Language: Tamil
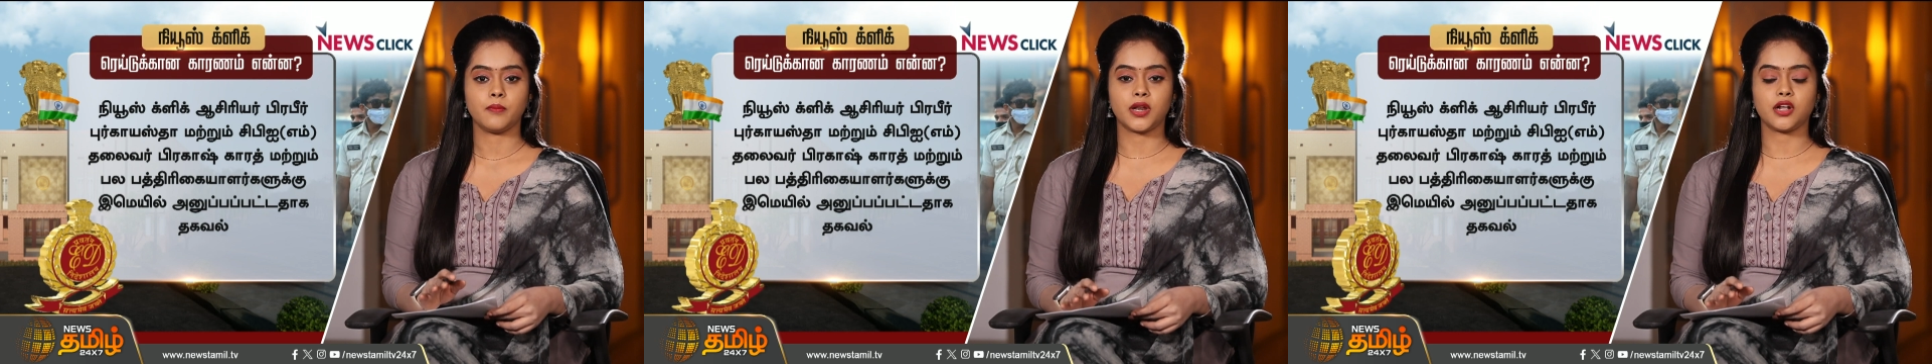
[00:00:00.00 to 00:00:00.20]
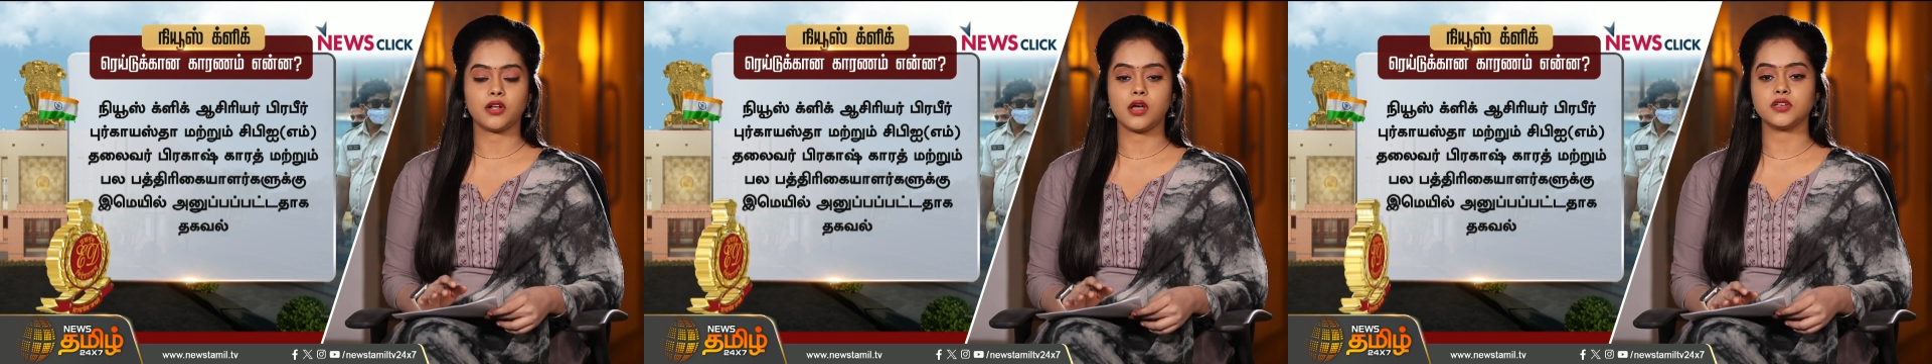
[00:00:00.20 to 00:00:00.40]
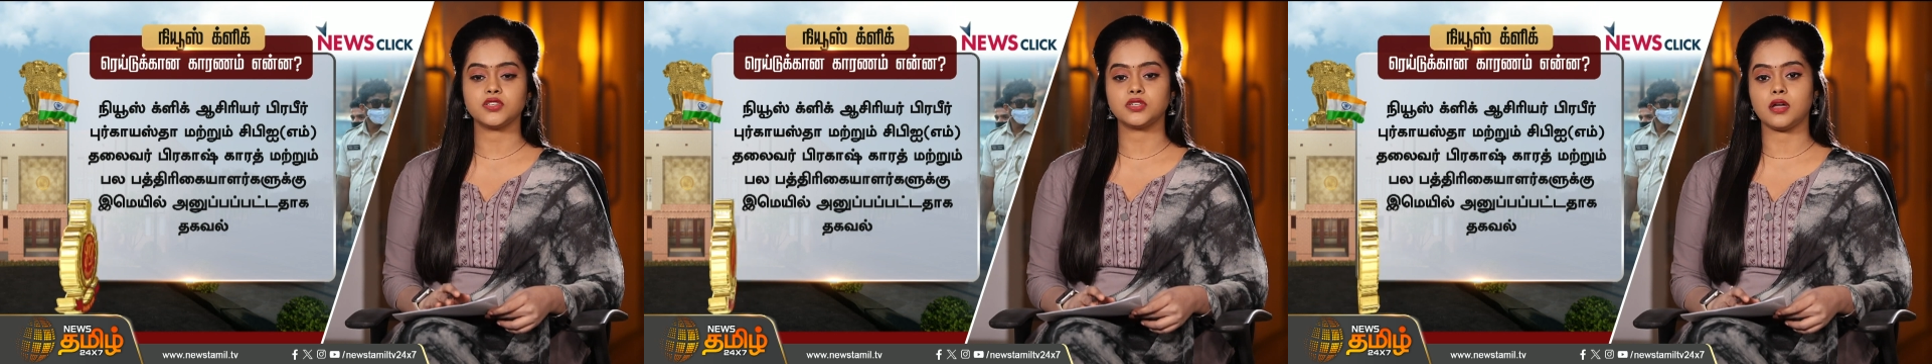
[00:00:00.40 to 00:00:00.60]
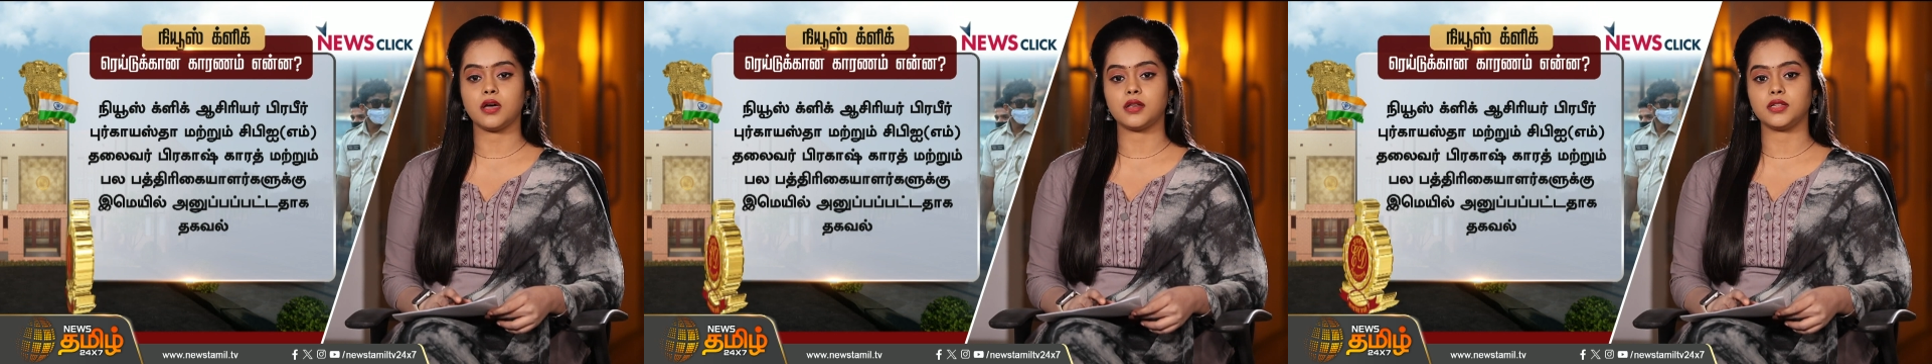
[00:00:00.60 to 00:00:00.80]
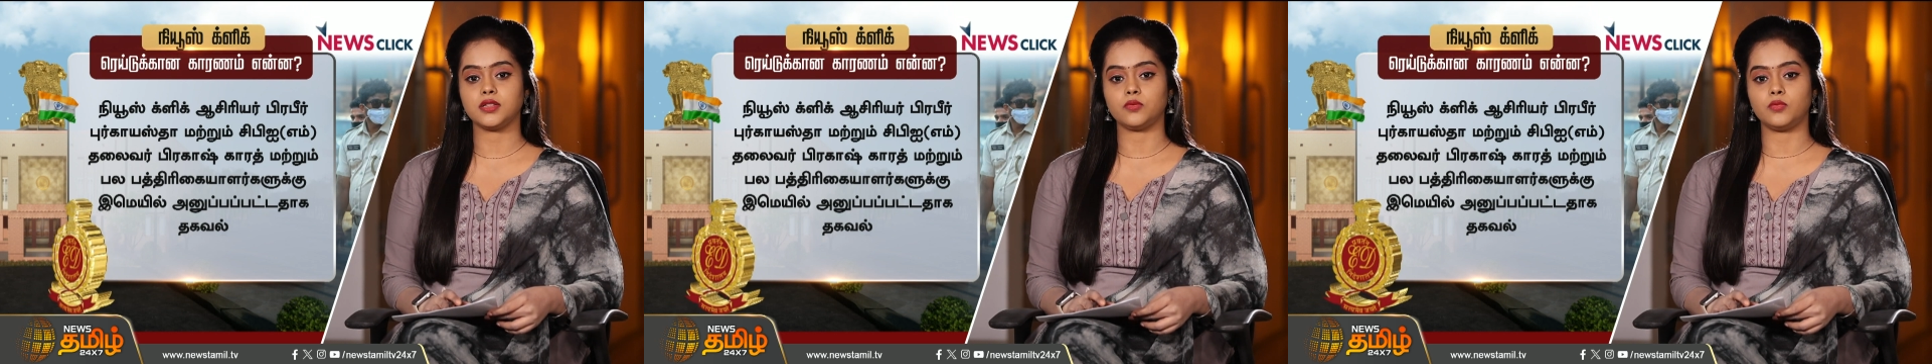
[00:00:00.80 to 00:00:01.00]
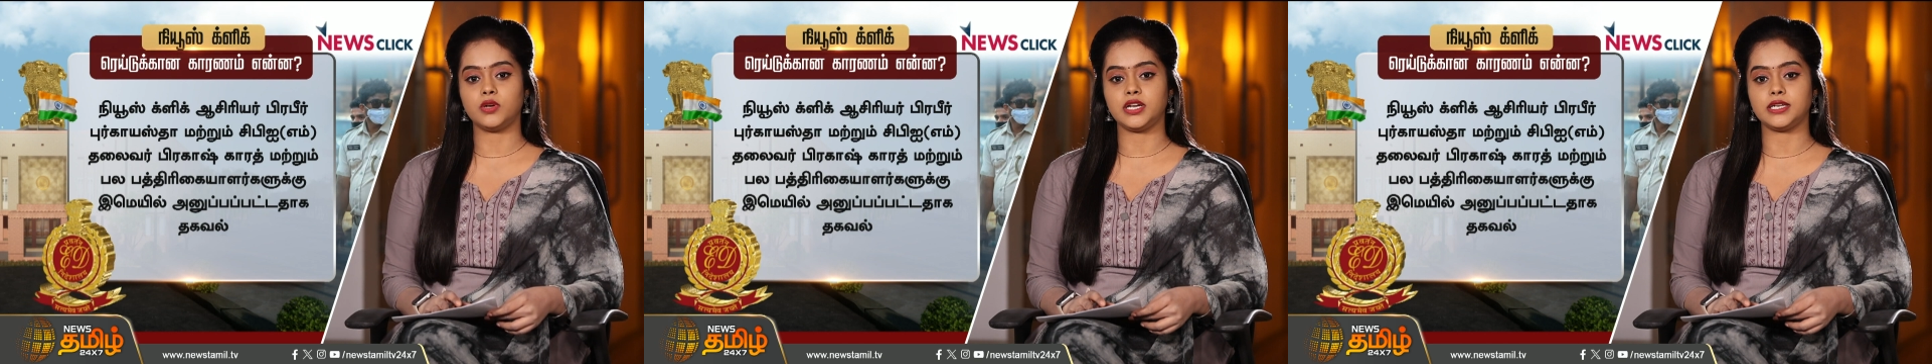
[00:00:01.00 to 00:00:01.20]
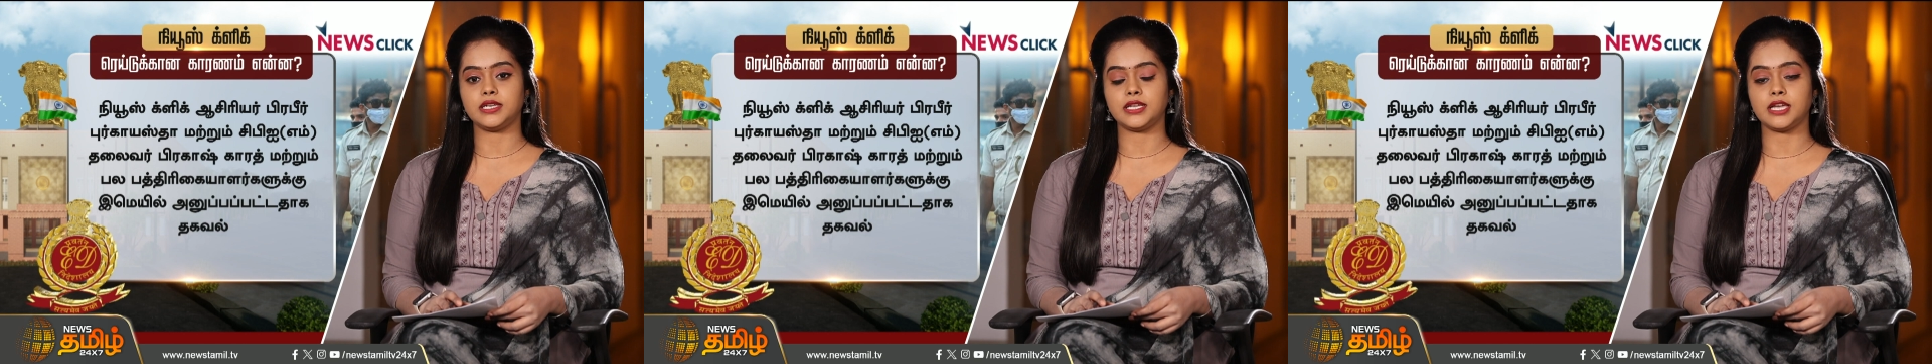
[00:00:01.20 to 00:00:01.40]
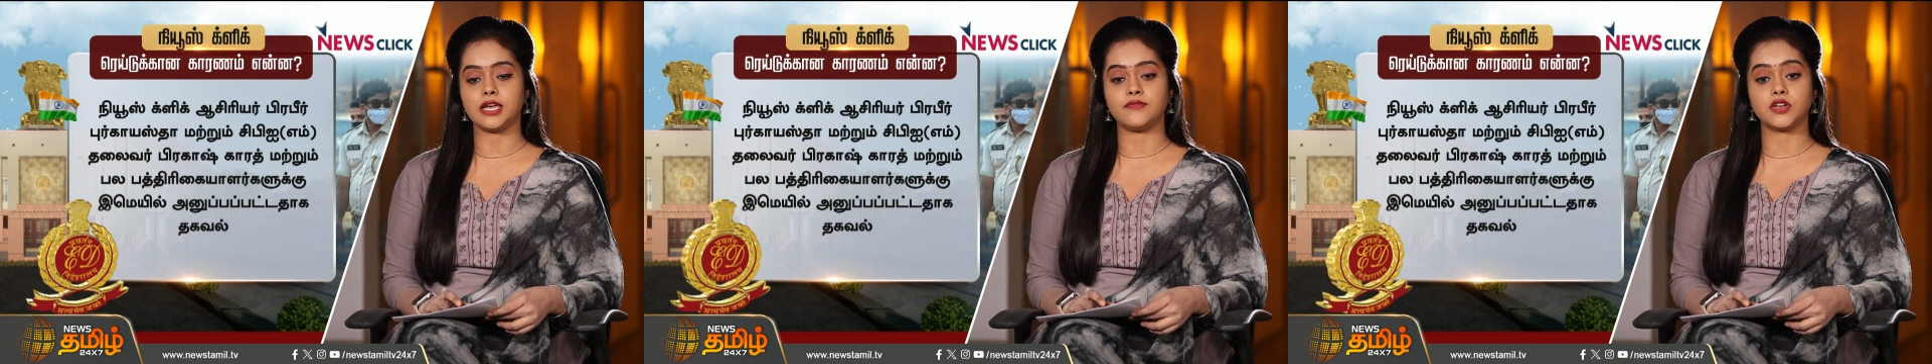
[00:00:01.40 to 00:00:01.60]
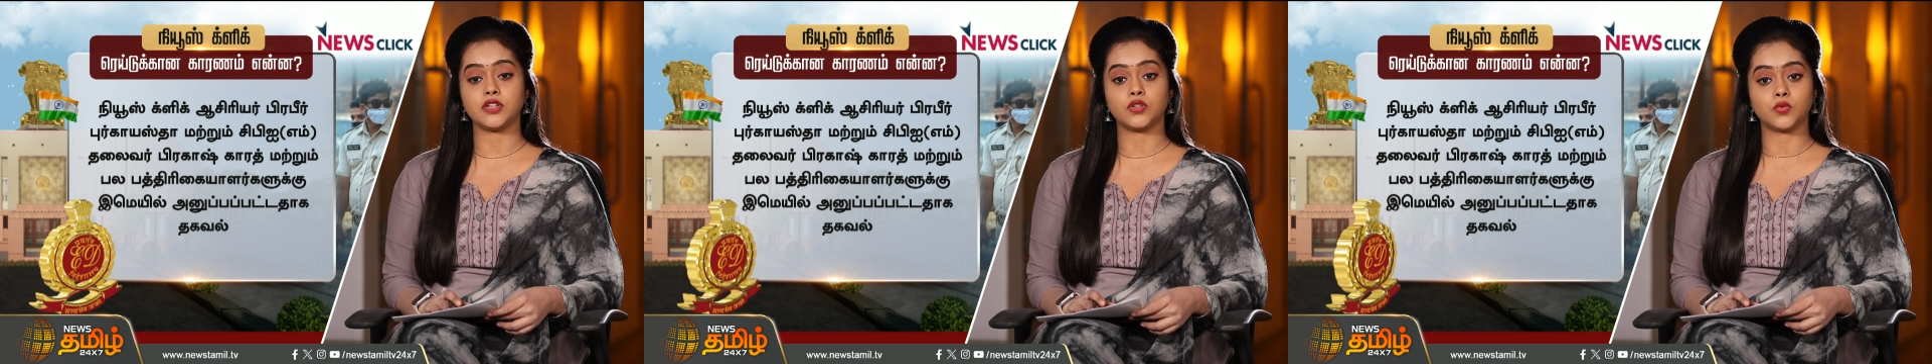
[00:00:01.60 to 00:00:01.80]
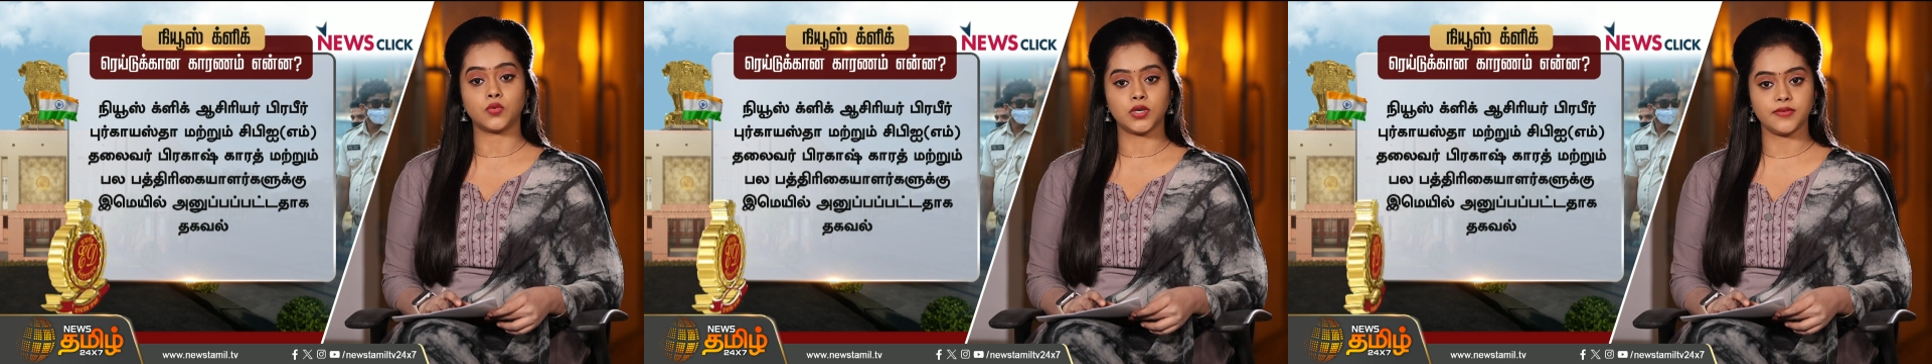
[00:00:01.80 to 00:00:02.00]
பிரகாஷ் காரத் உள்ளிட்ட
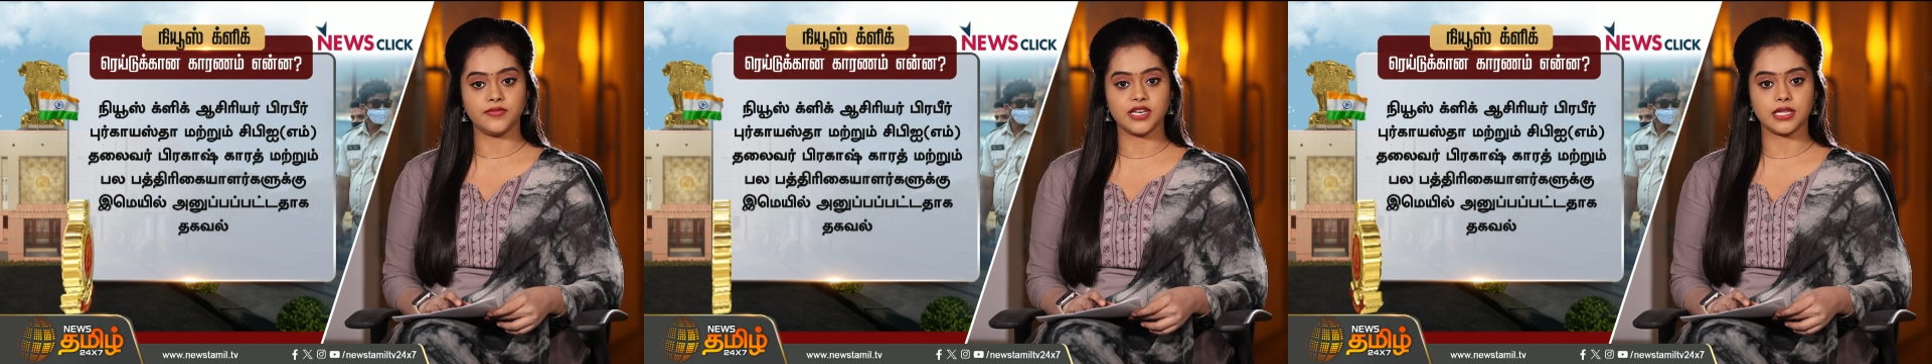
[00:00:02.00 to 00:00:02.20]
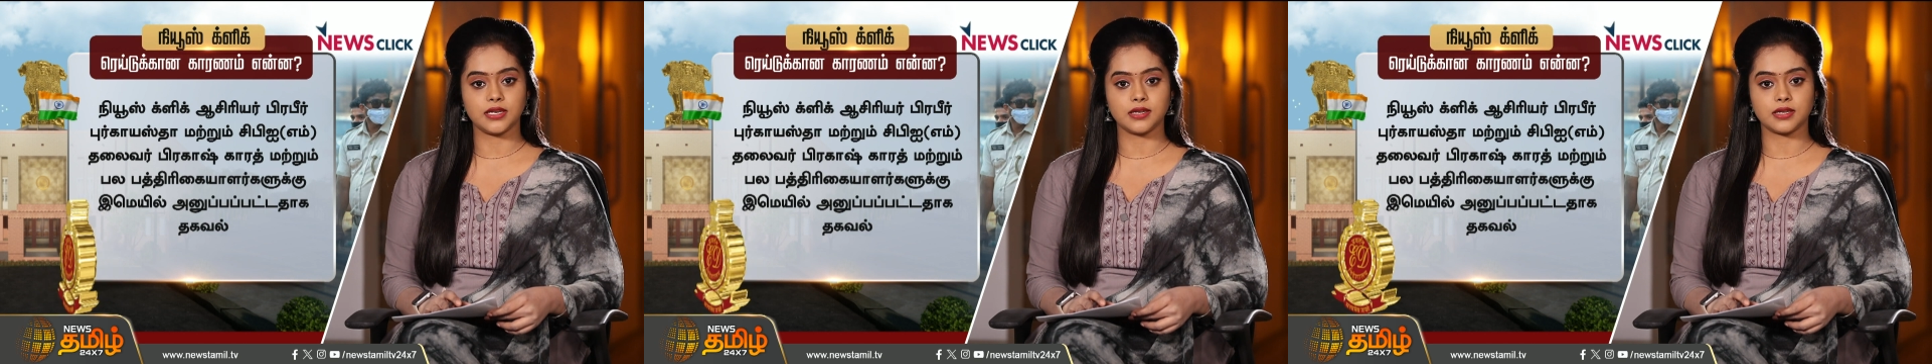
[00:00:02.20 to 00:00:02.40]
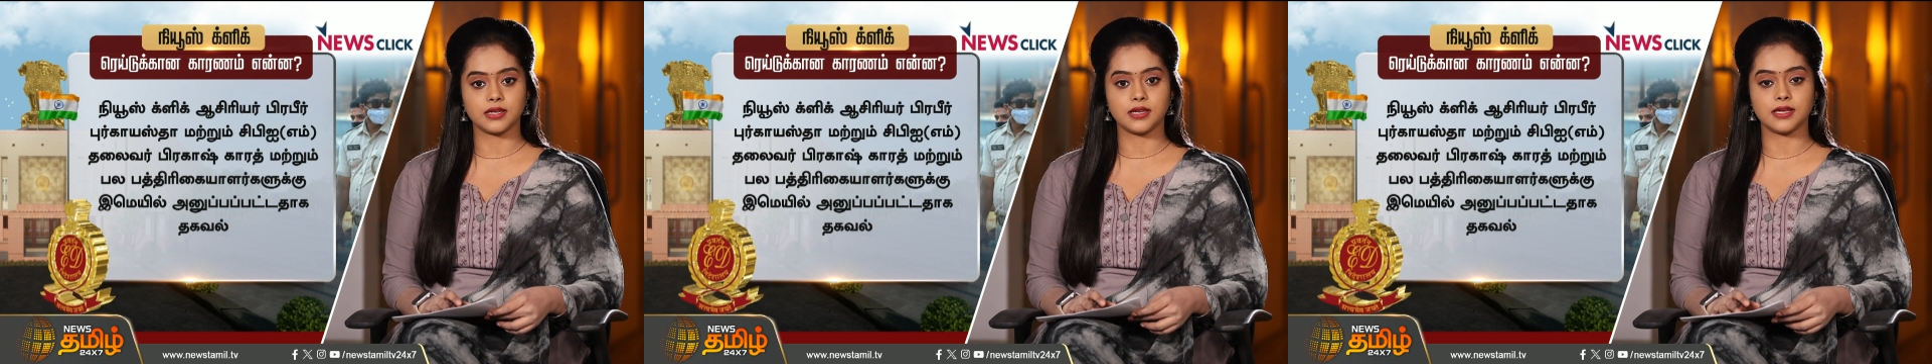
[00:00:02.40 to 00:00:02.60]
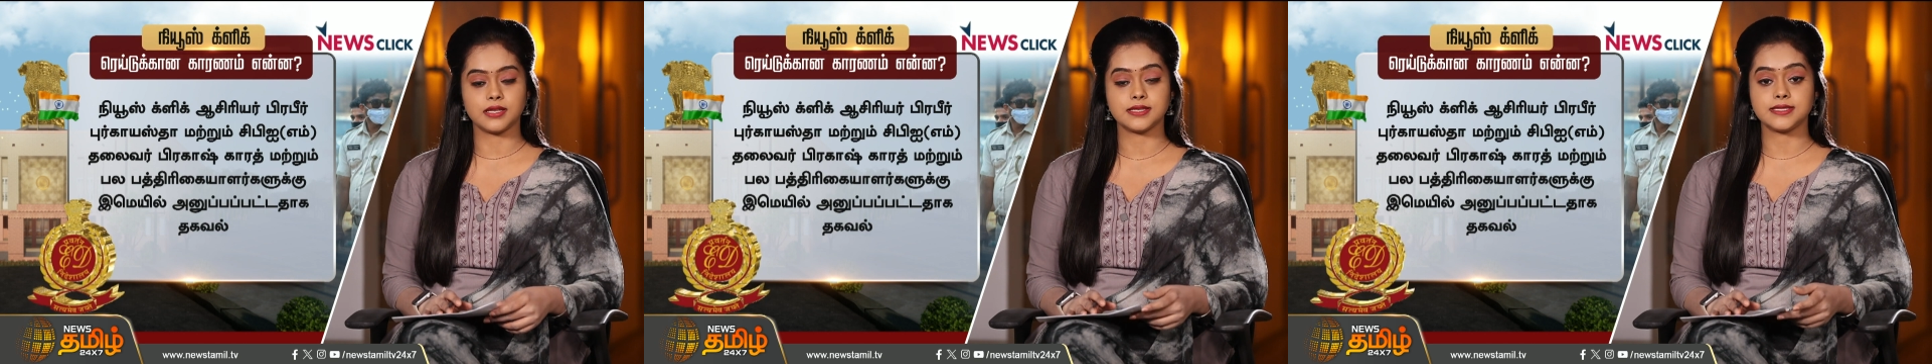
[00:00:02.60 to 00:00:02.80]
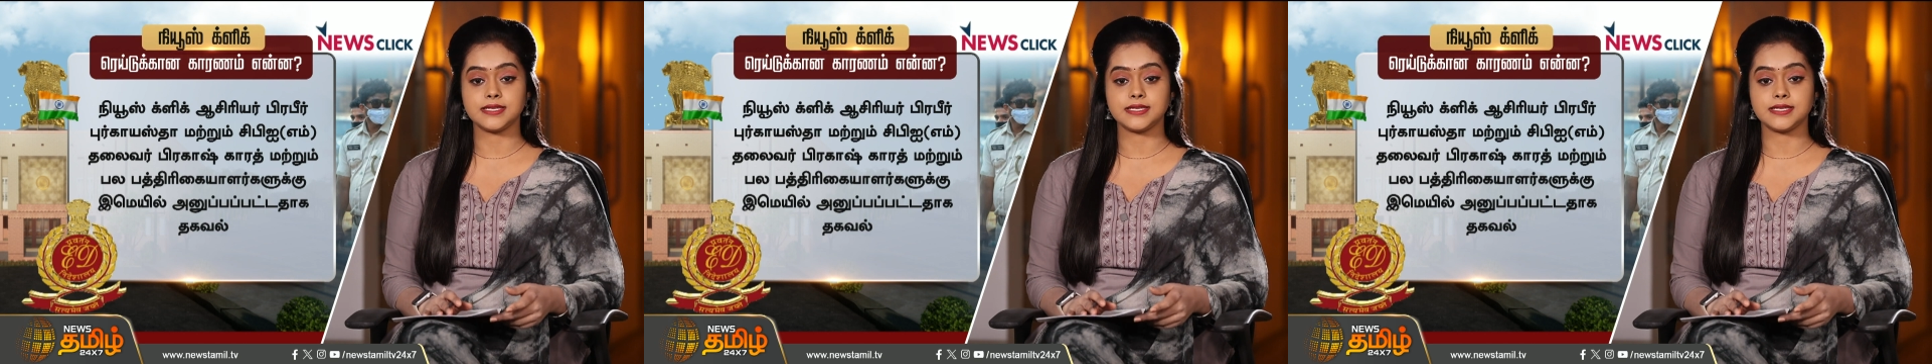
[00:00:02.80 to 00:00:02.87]
அவரது குழுவினருக்கு